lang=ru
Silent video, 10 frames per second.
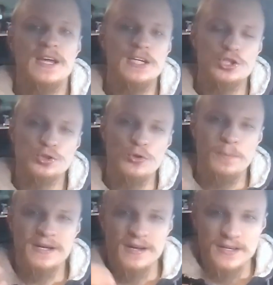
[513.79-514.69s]
И
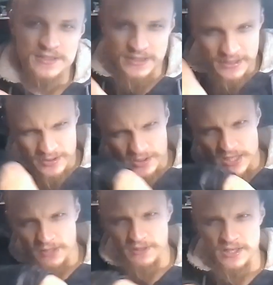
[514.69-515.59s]
чтобы как раз таки
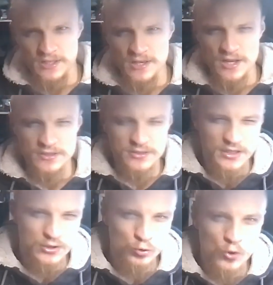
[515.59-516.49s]
исследовать
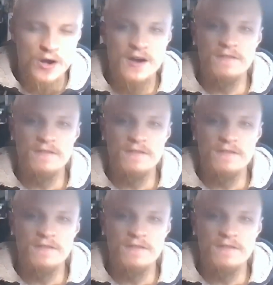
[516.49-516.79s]
океанское дно,